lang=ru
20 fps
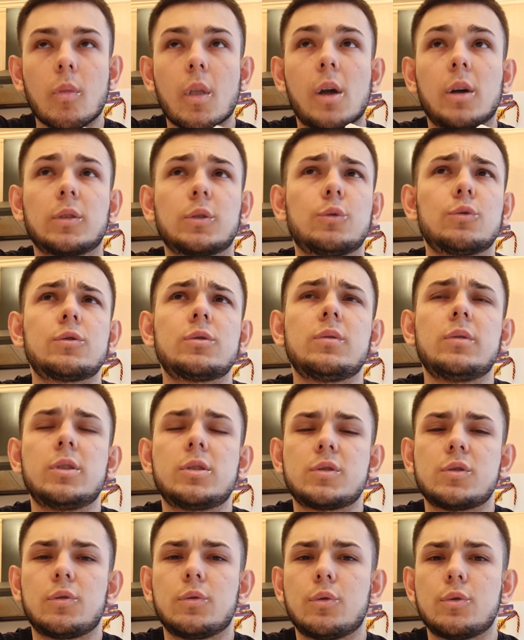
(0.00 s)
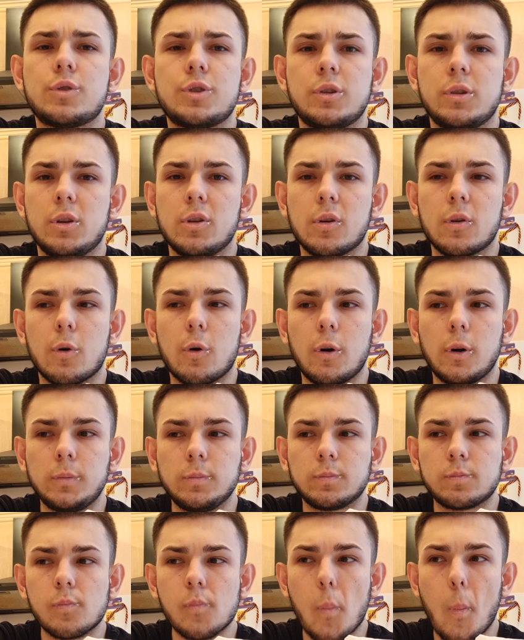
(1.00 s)
Откусывается он очень
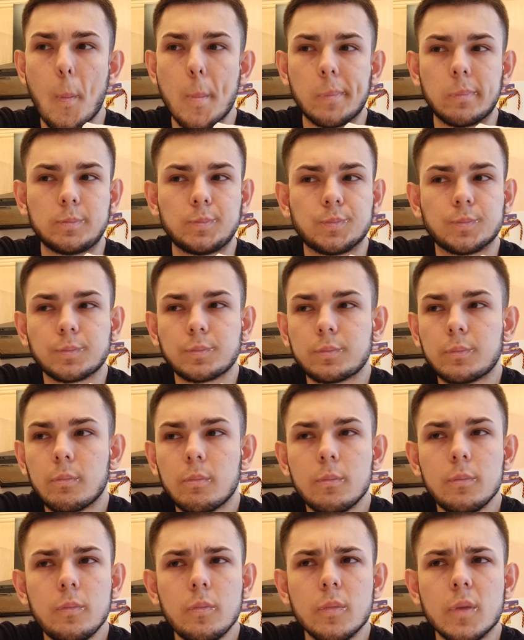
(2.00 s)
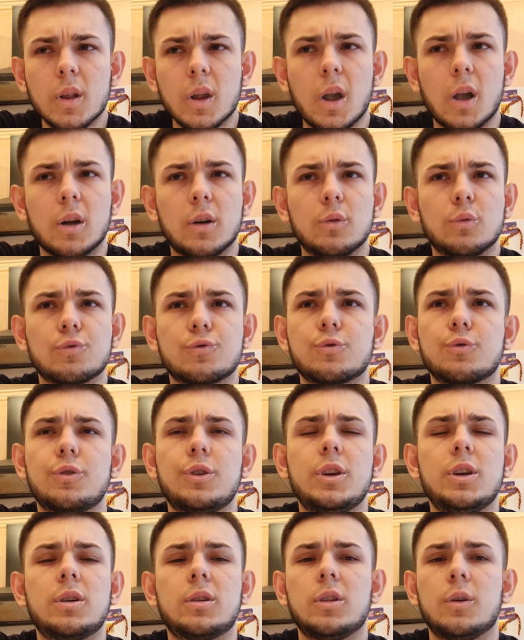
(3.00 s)
легко, как и у
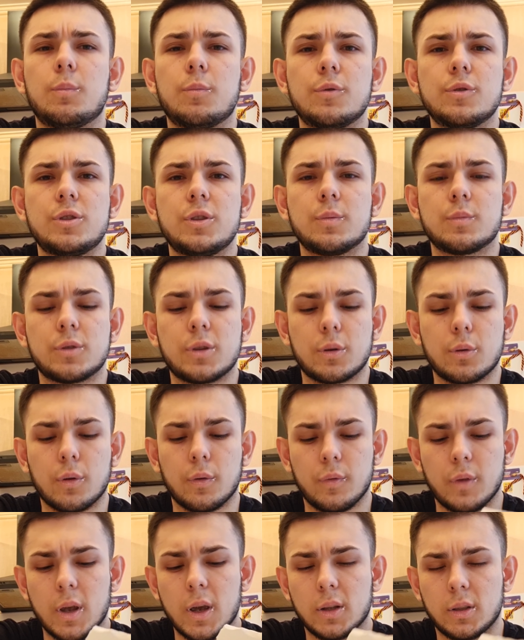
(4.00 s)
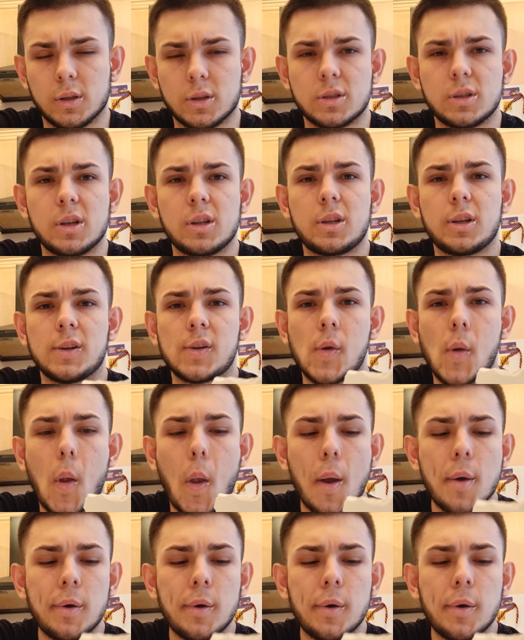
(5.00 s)
сухих, допустим, сортов. Да, это, кстати,